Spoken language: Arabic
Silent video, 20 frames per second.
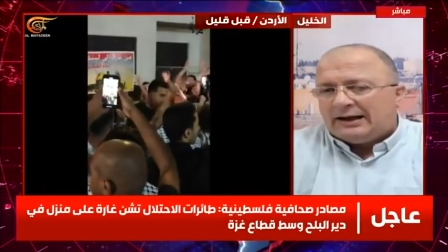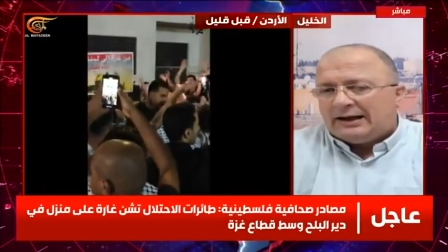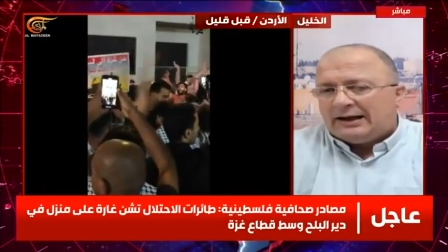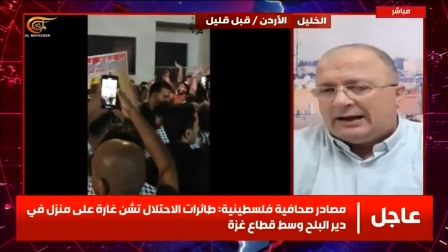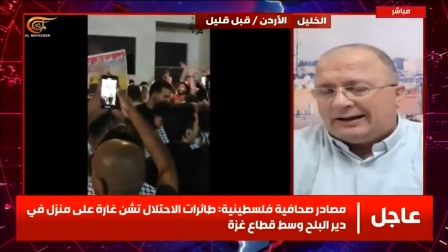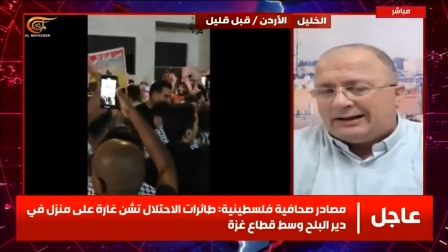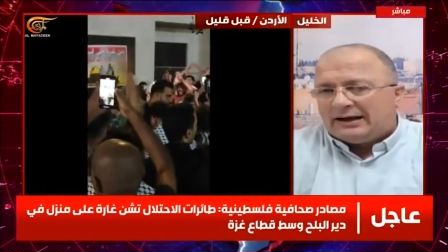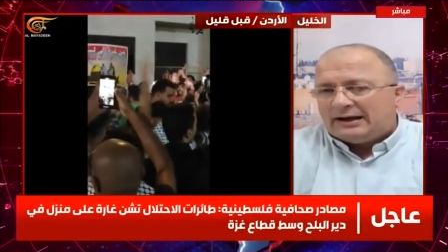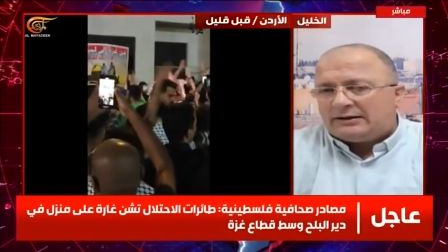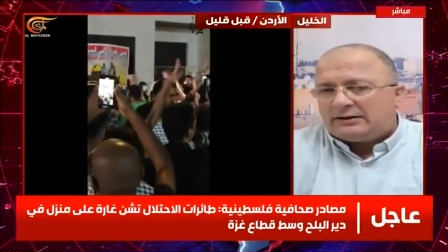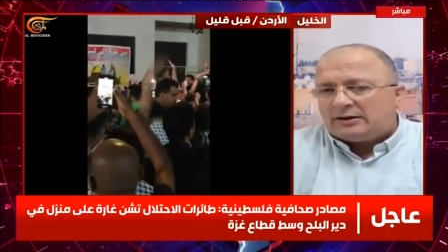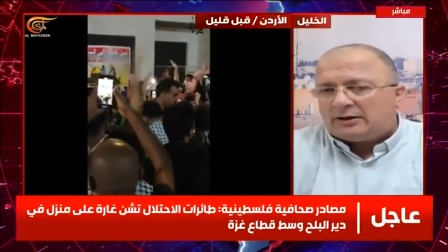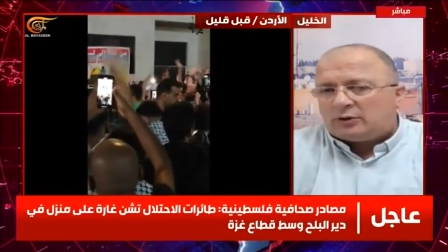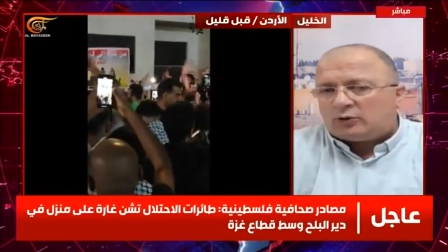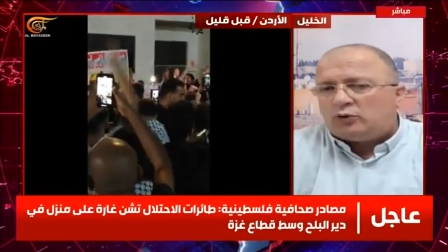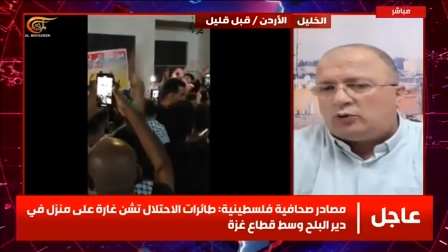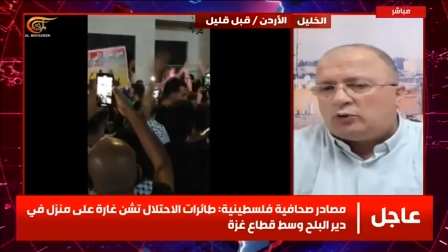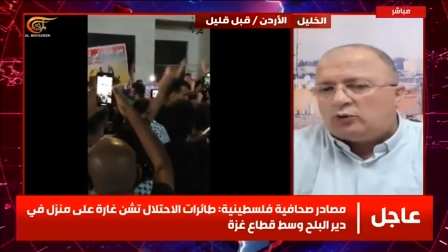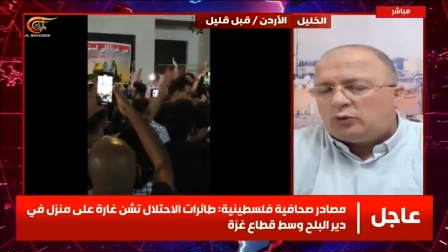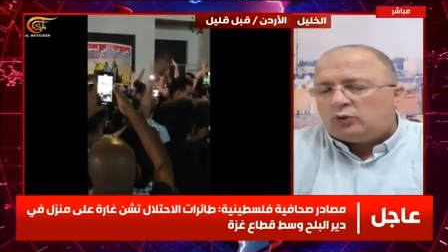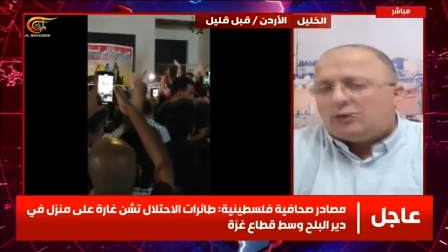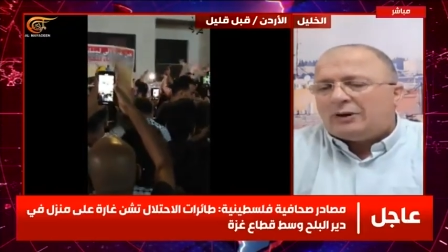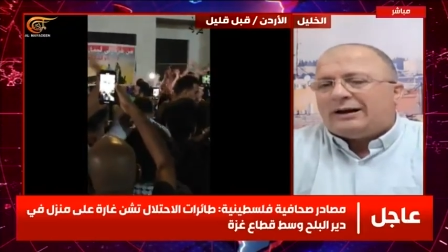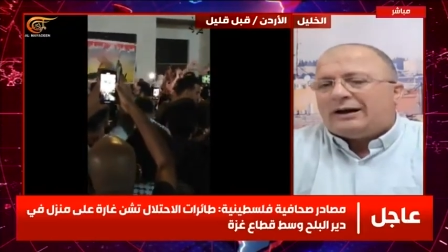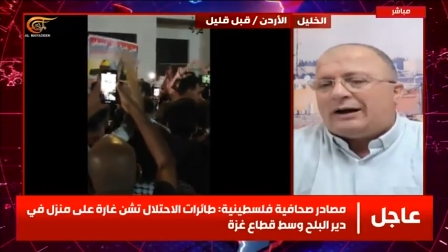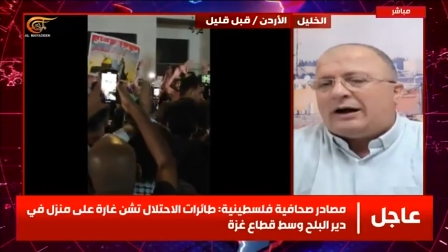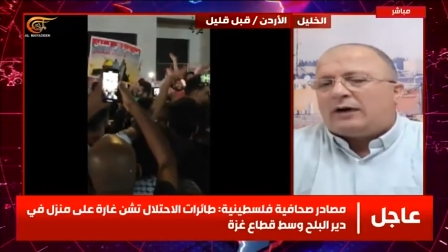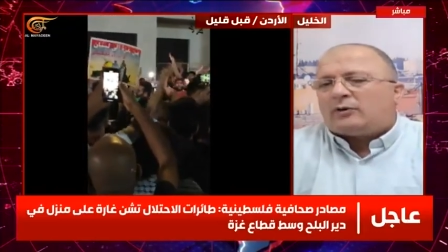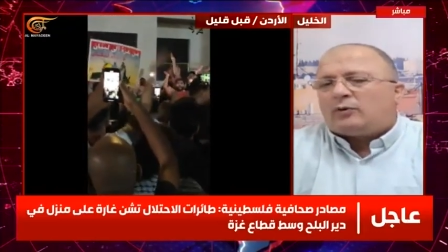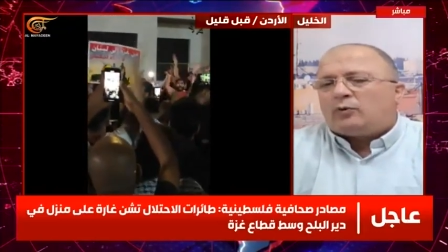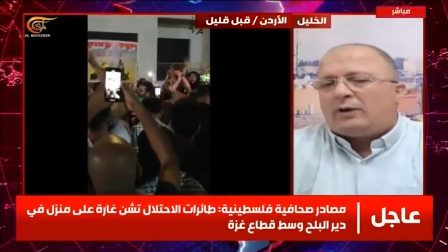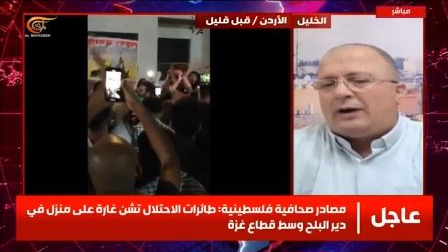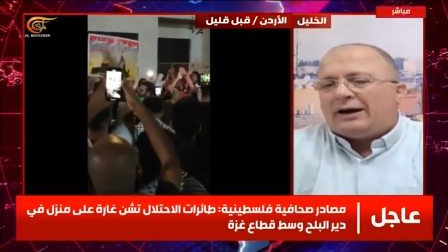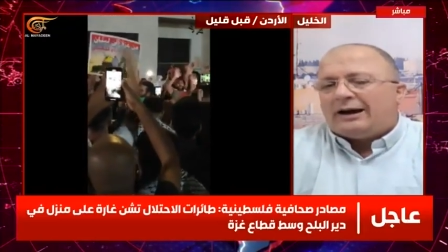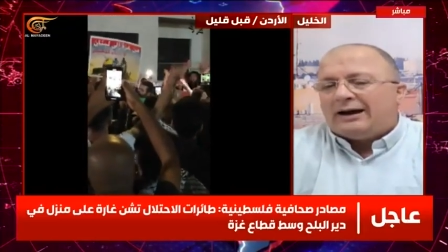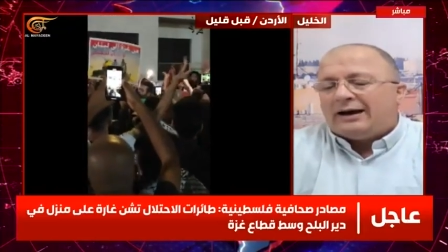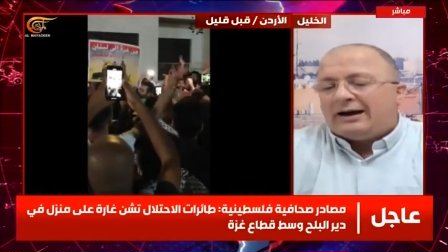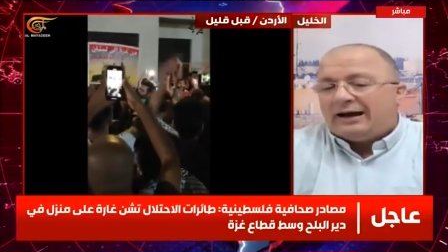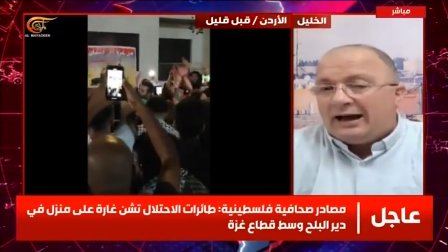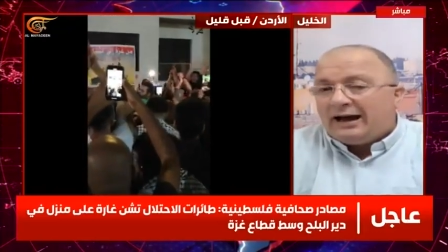على أن يكون هو الأقوى
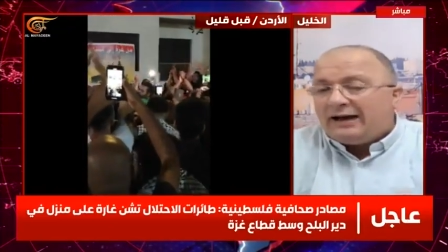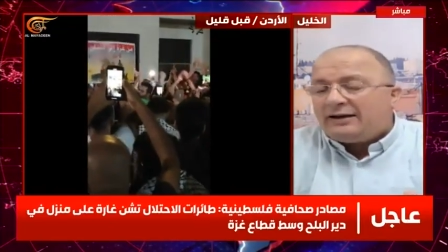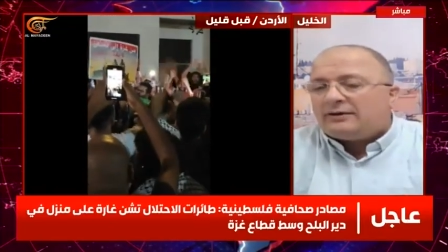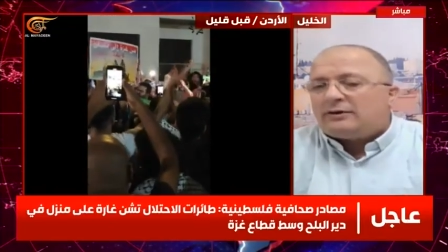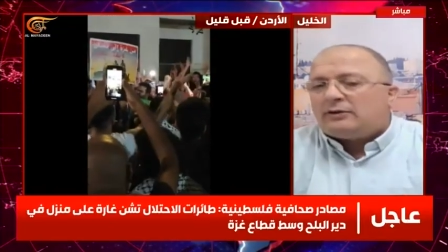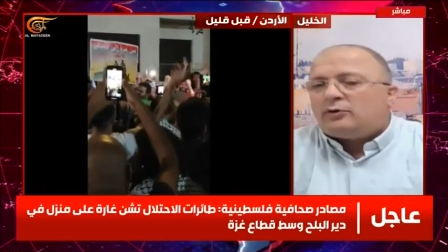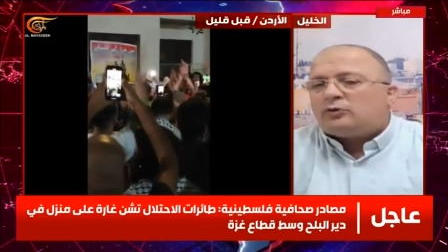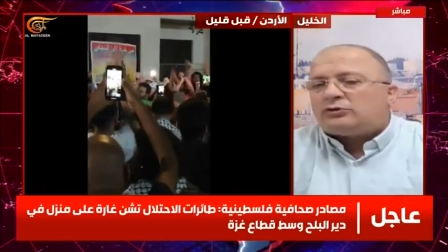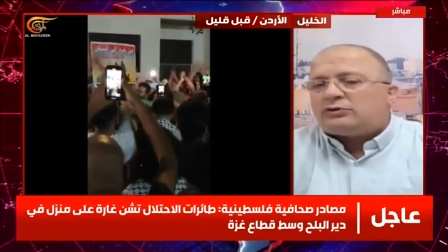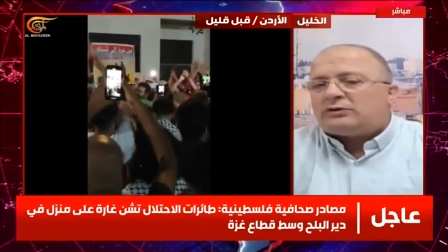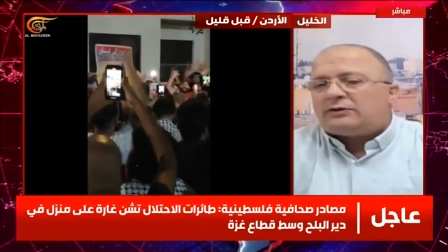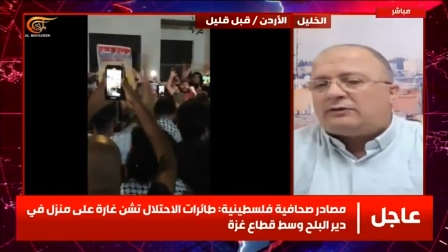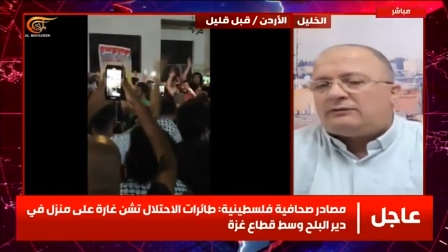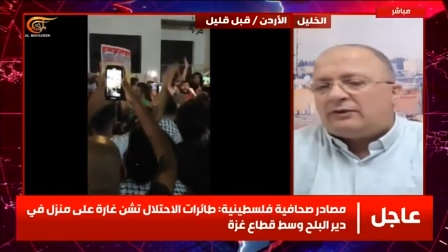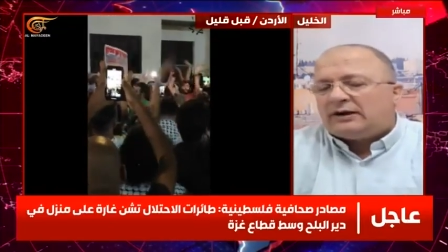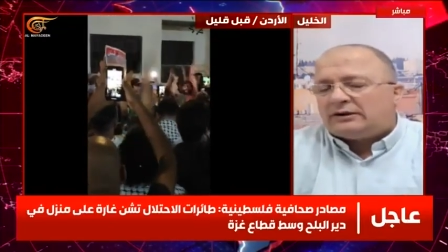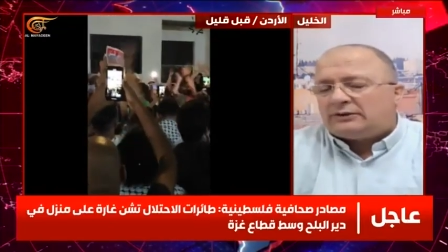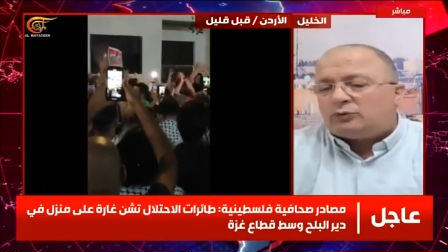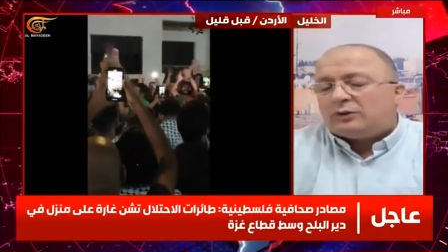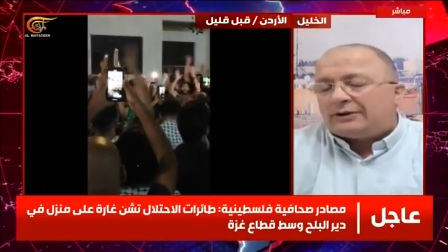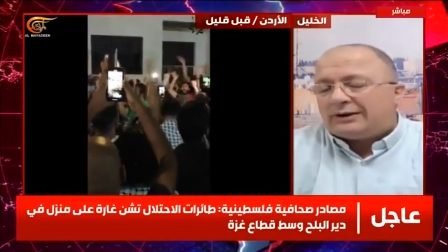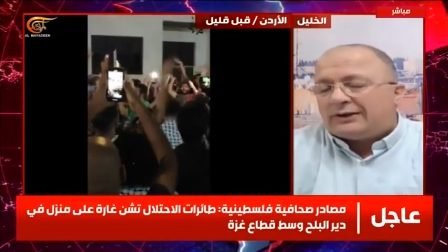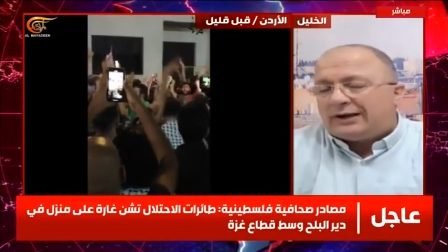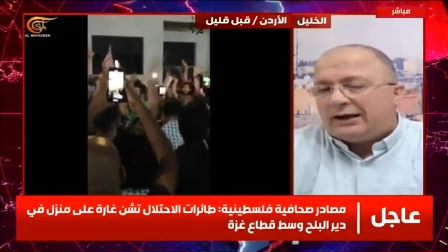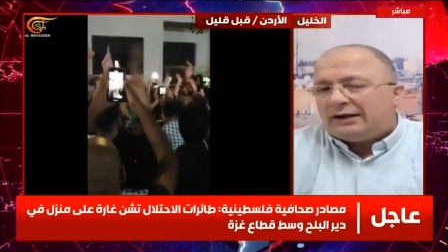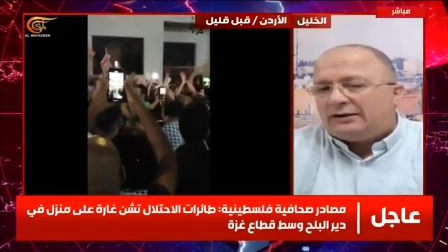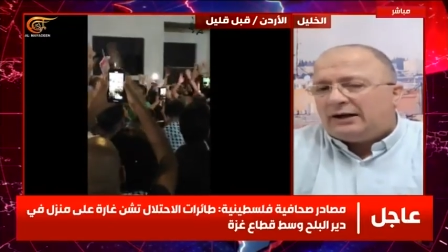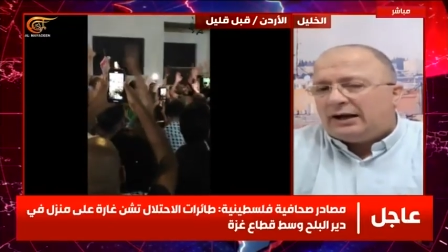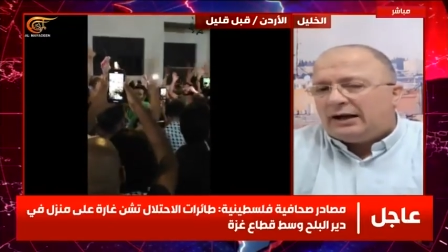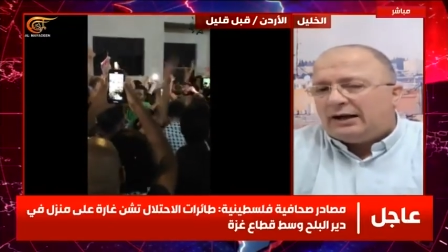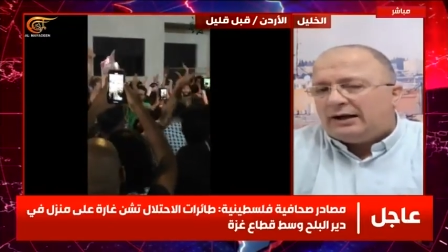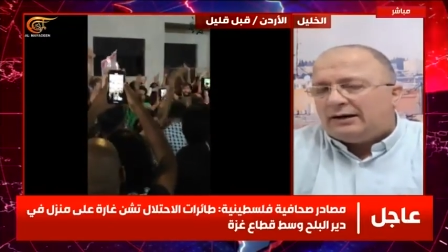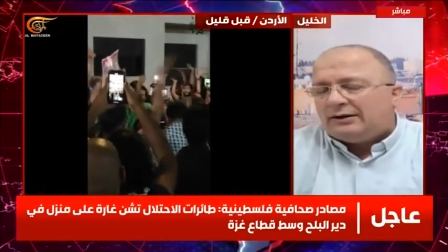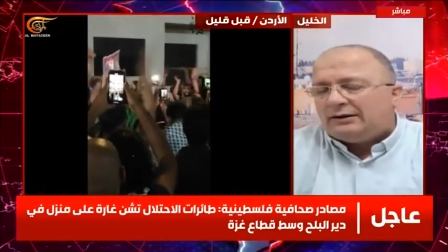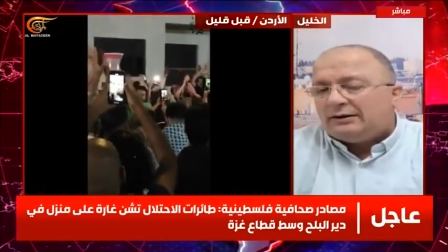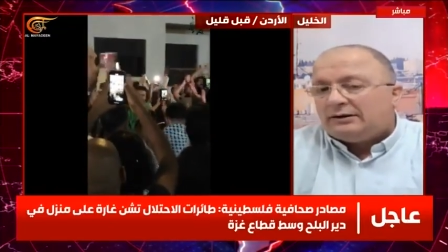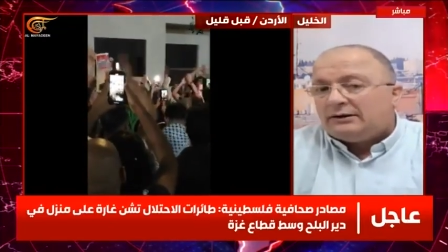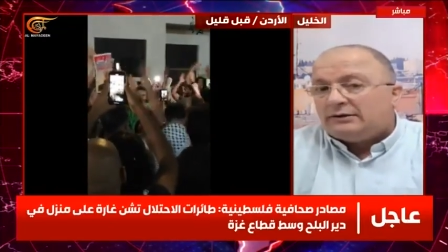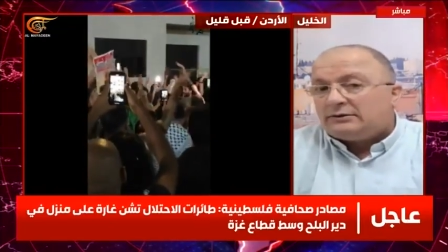هذه الهتافات وكأنها